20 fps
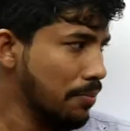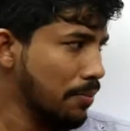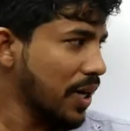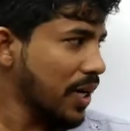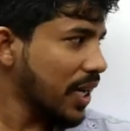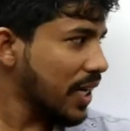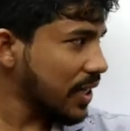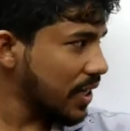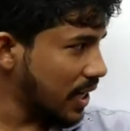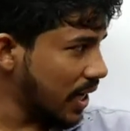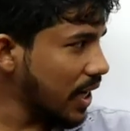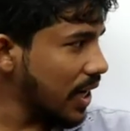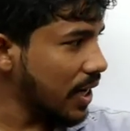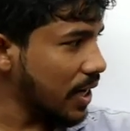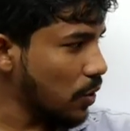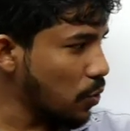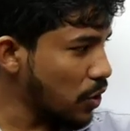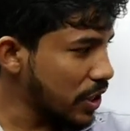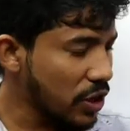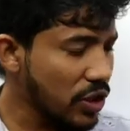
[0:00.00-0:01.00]
মানে একটা হ্যাঁ
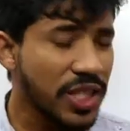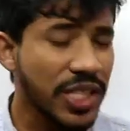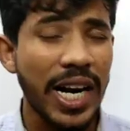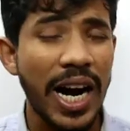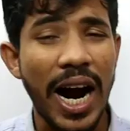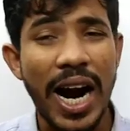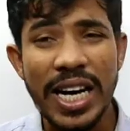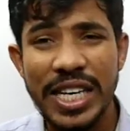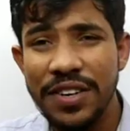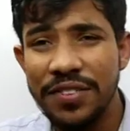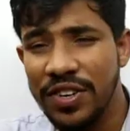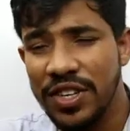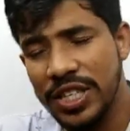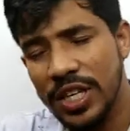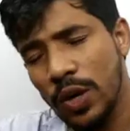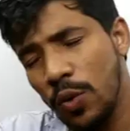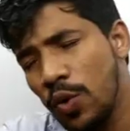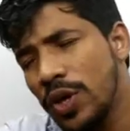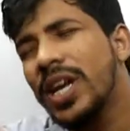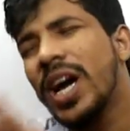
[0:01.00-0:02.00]
ওইটা হচ্ছে একটা
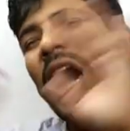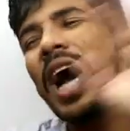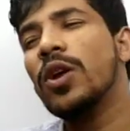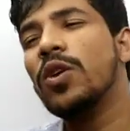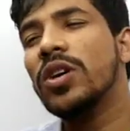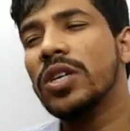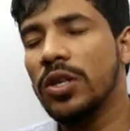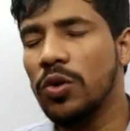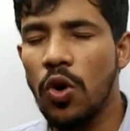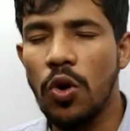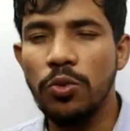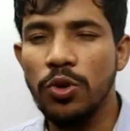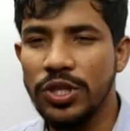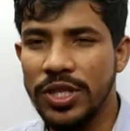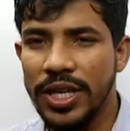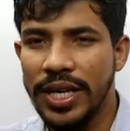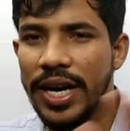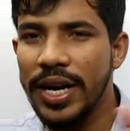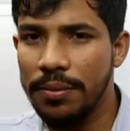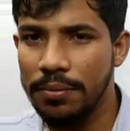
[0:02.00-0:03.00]
আর্টিফিশিয়াল ওইটা আরও একটা
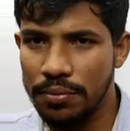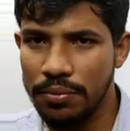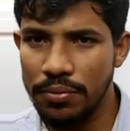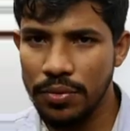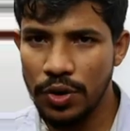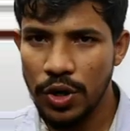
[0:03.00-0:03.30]
অবস্থা খারাপ